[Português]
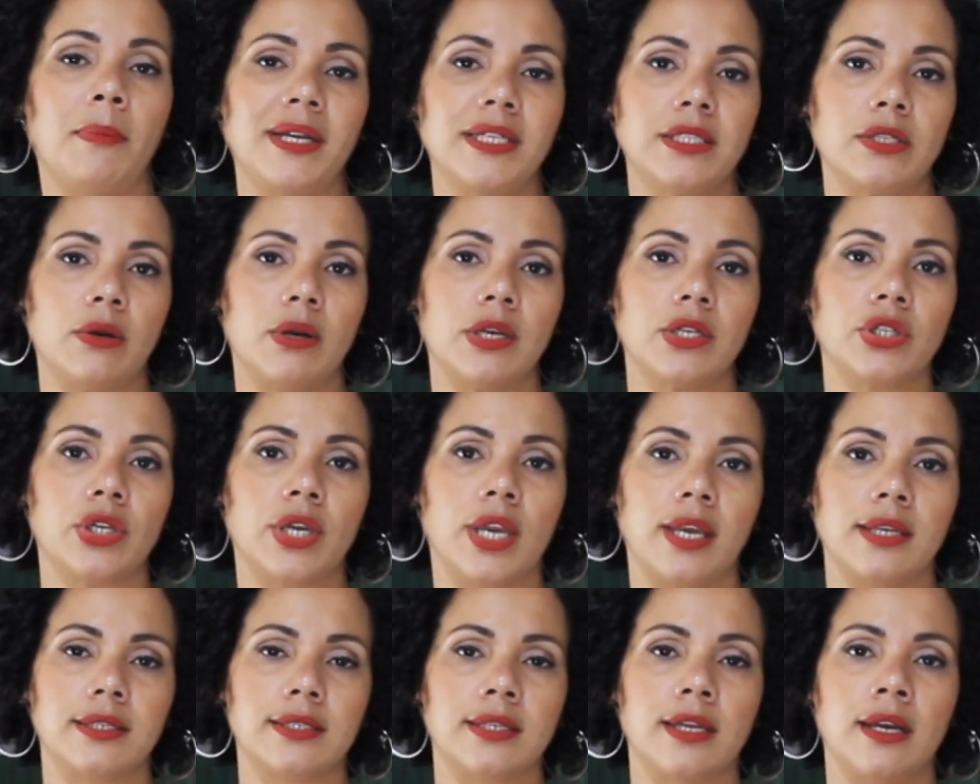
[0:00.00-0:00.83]
mas eu acho
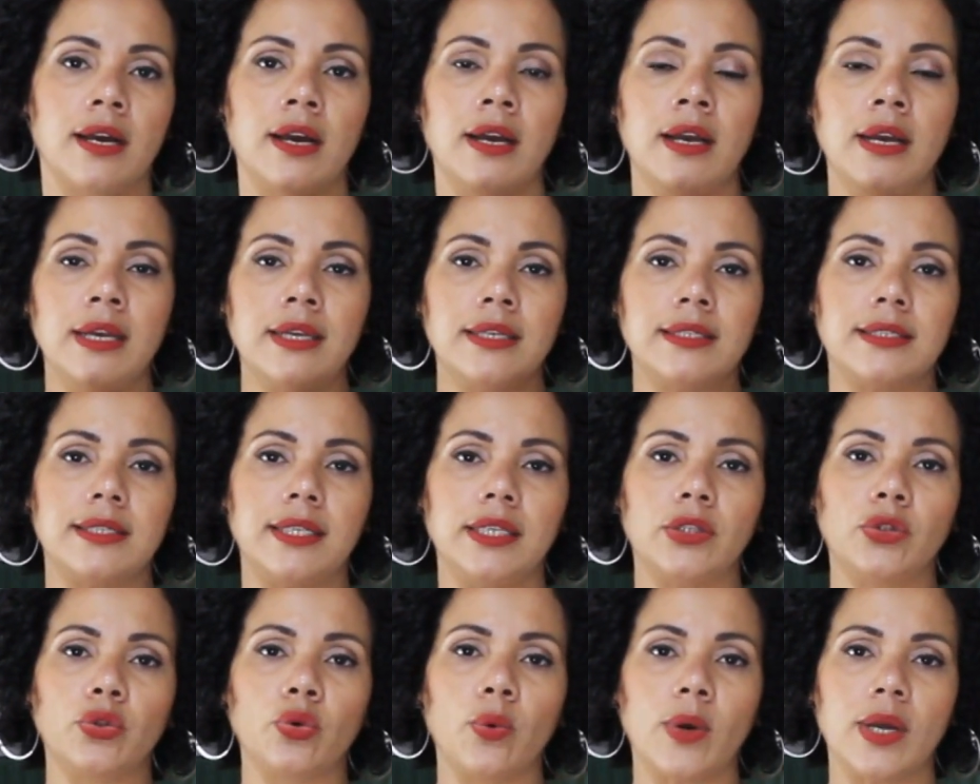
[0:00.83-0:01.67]
que essa
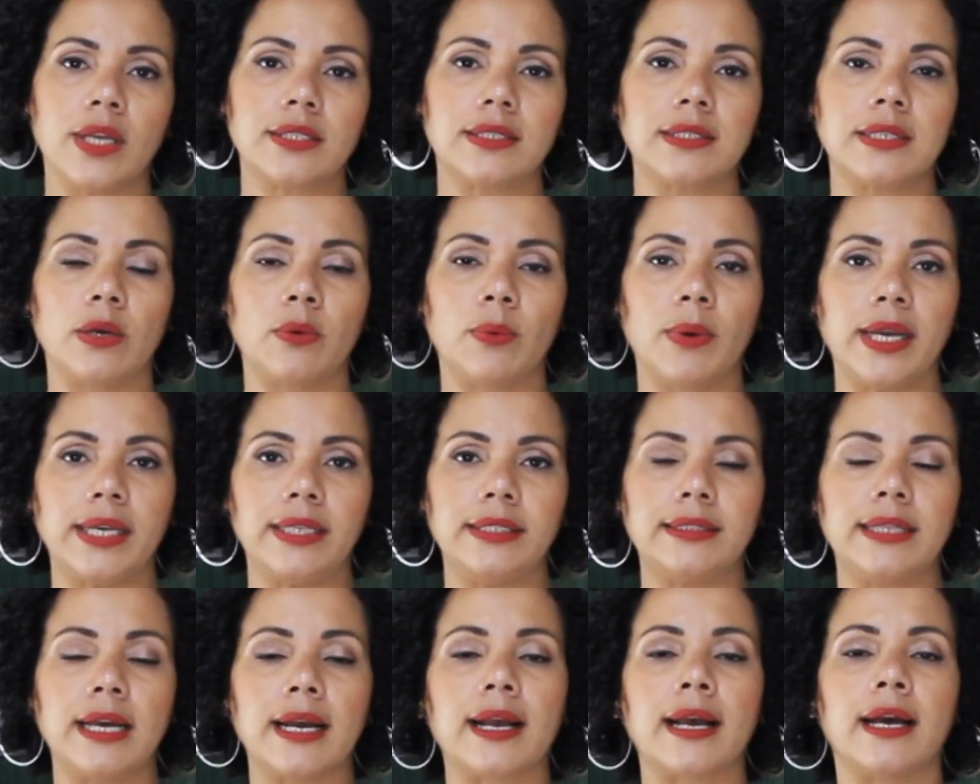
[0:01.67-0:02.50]
situação
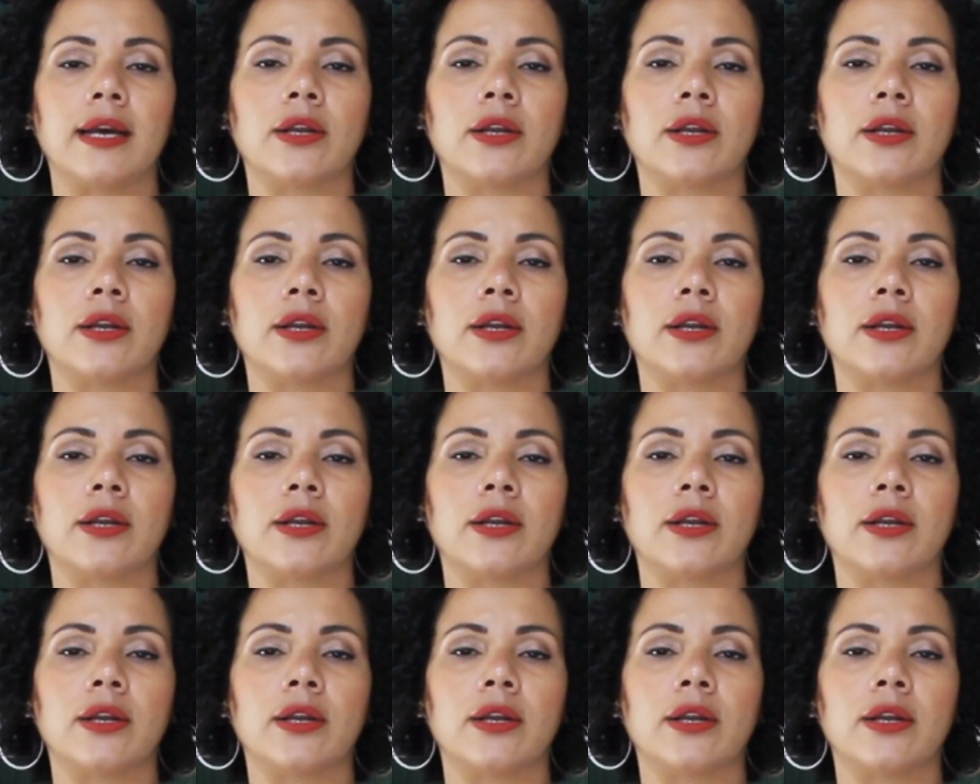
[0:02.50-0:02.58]
aí da